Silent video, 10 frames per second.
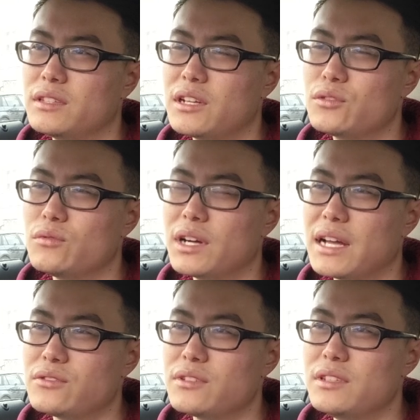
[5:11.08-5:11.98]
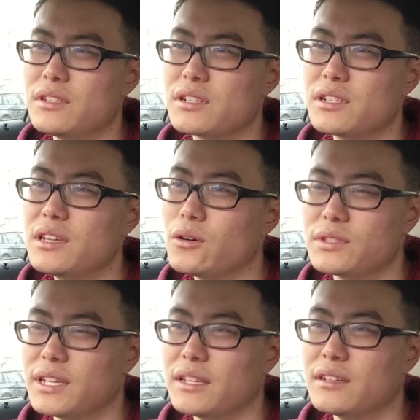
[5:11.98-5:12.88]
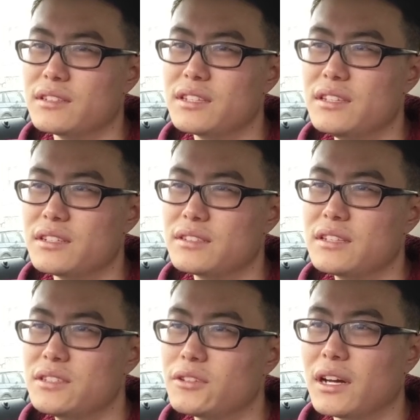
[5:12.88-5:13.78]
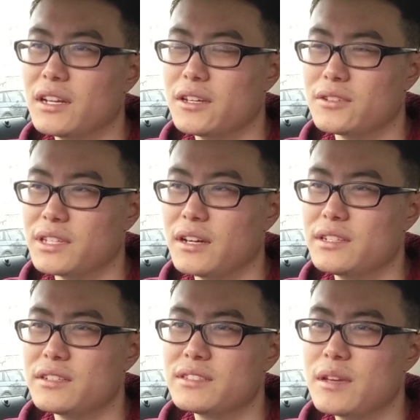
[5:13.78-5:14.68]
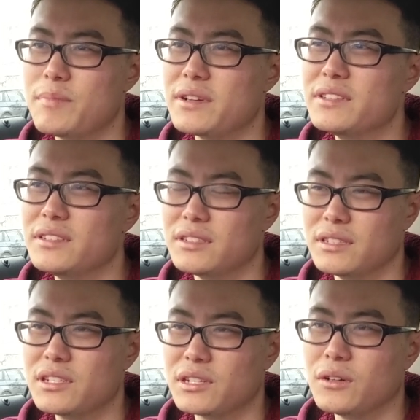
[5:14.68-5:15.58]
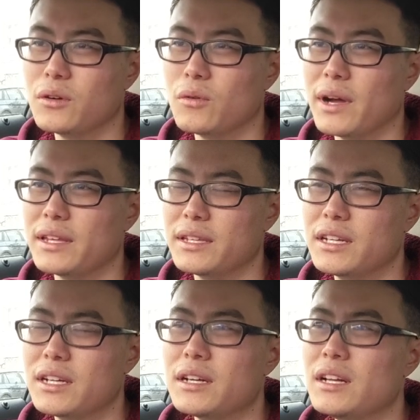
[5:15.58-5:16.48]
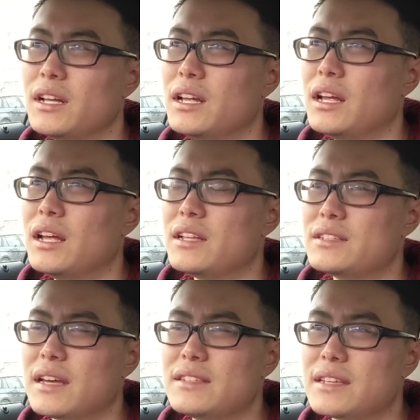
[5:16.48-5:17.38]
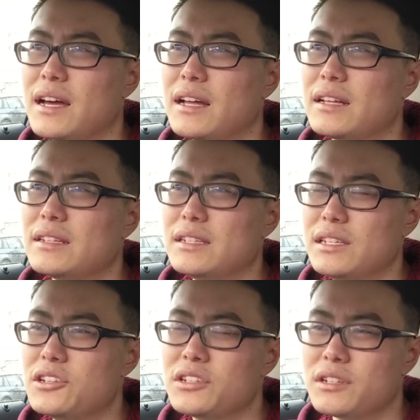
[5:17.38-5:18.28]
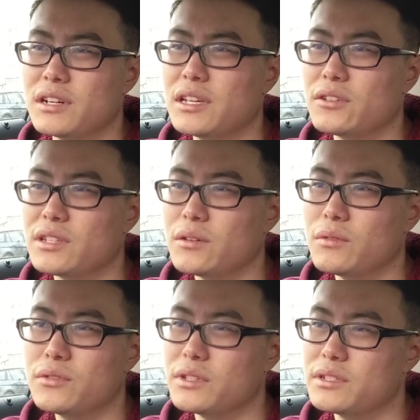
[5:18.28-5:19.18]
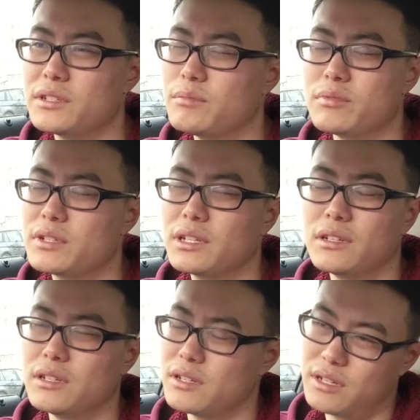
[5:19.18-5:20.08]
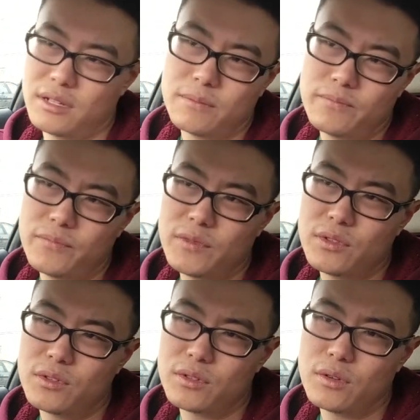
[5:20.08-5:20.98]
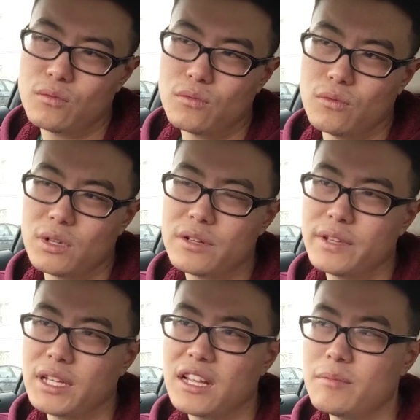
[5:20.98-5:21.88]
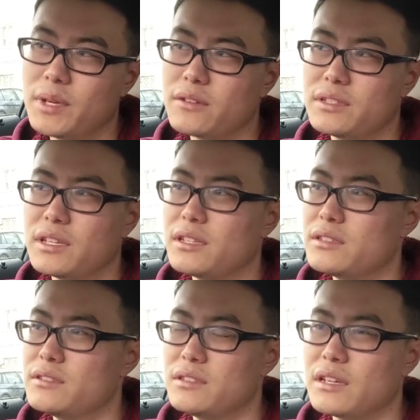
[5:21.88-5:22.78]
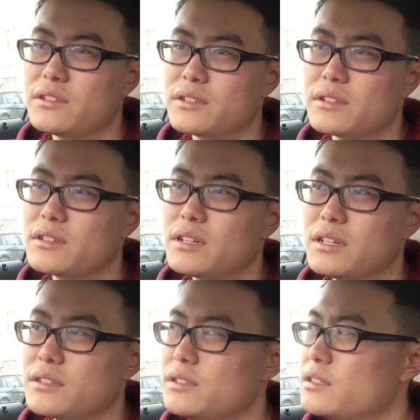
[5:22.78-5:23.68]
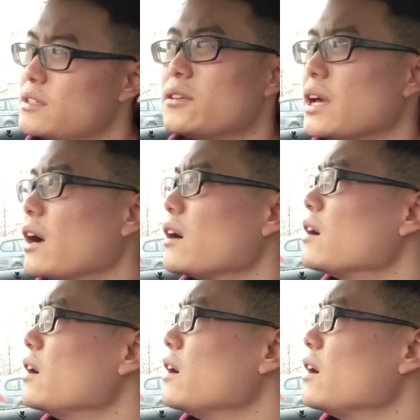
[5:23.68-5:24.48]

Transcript: 但是我感觉你是要钱的，而且你是在教堂里要钱，而且是在别人死的时候管一个参加仪式的人要钱，我觉得这个不是很合适。所以我认为他的表现简直和这个教堂，